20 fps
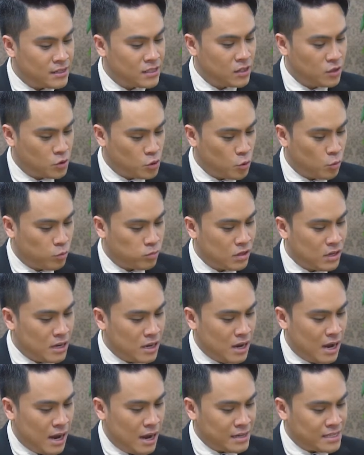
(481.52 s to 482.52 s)
sử dụng
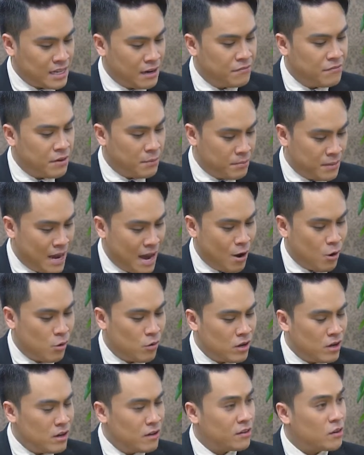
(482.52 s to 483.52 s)
à, sản phẩm nào
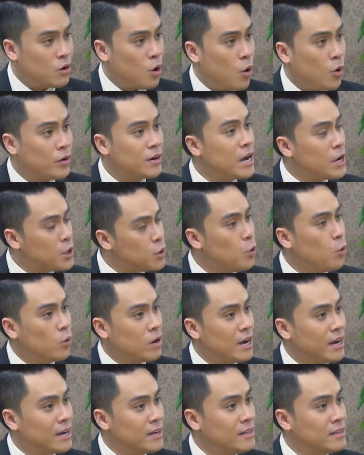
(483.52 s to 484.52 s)
có đầy đủ
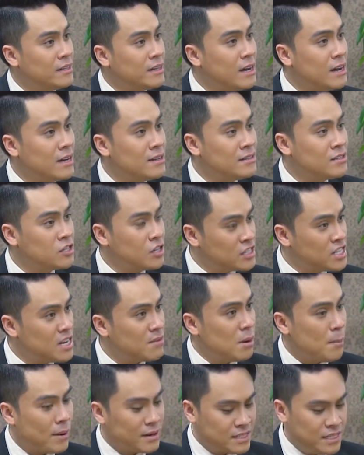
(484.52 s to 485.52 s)
các cái à, dưỡng chất
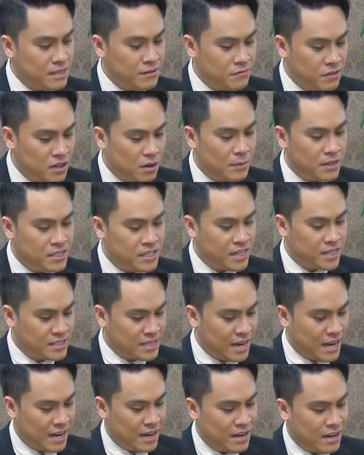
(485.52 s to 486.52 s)
mà bác sĩ vừa mới chia
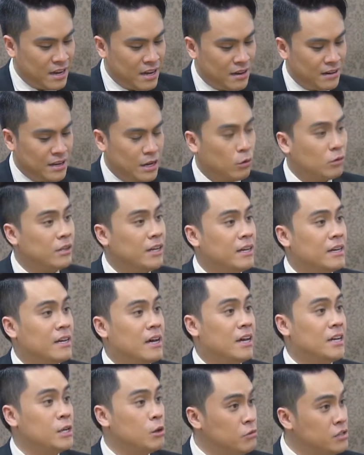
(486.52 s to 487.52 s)
sẻ để có thể
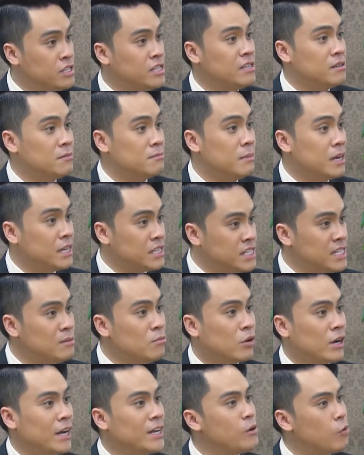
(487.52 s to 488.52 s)
à, điều trị bệnh trĩ
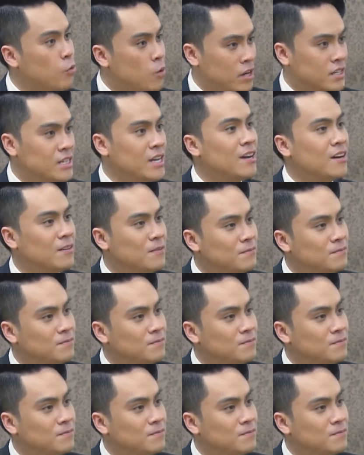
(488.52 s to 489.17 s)
một cách hiệu quả nhất ạ?